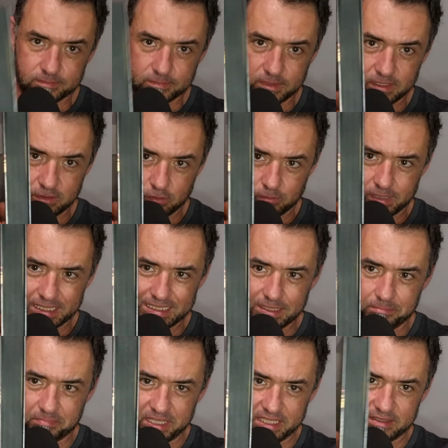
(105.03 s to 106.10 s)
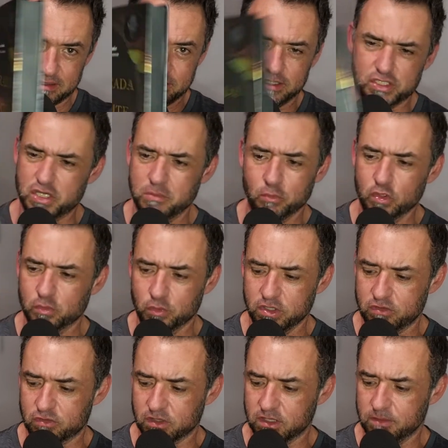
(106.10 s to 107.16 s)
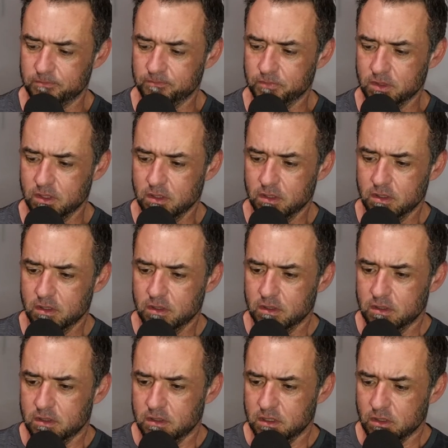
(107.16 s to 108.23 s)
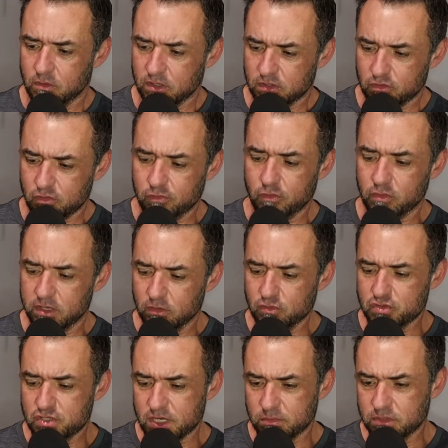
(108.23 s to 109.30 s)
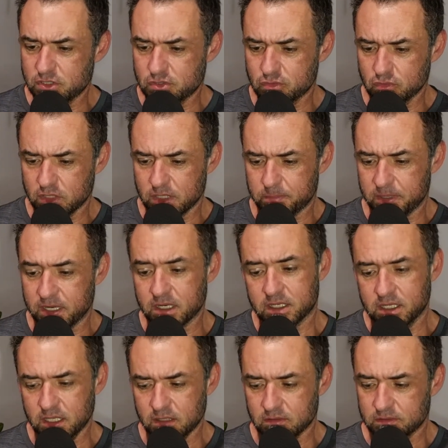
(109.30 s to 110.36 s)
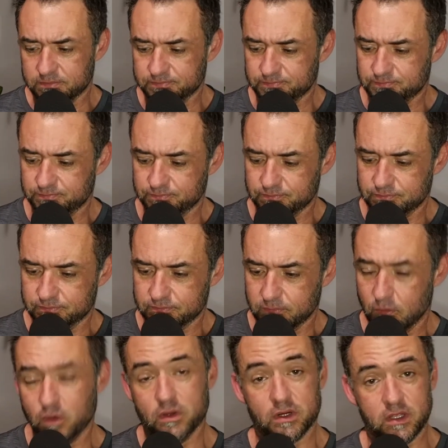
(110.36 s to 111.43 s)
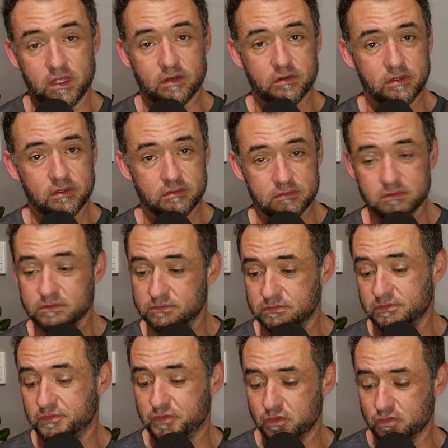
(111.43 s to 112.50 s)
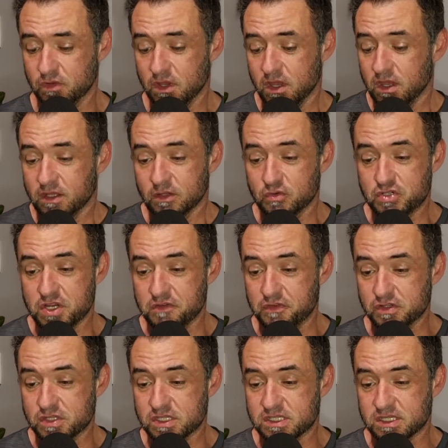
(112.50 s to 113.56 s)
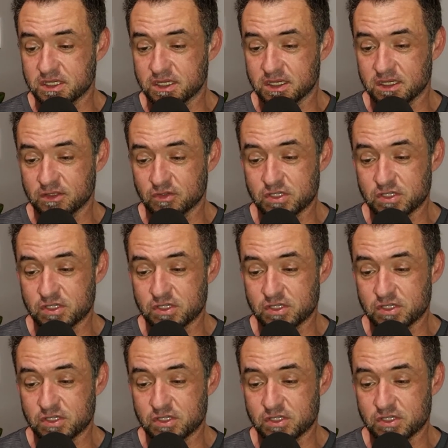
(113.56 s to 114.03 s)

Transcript: Uma lombada aqui preta. Achei muito bonito isso aqui. E agora deixa eu ver qual é o diabo da editora. Arqueiro? Eu, é, arqueiro, é difícil. Não tinha visto essa.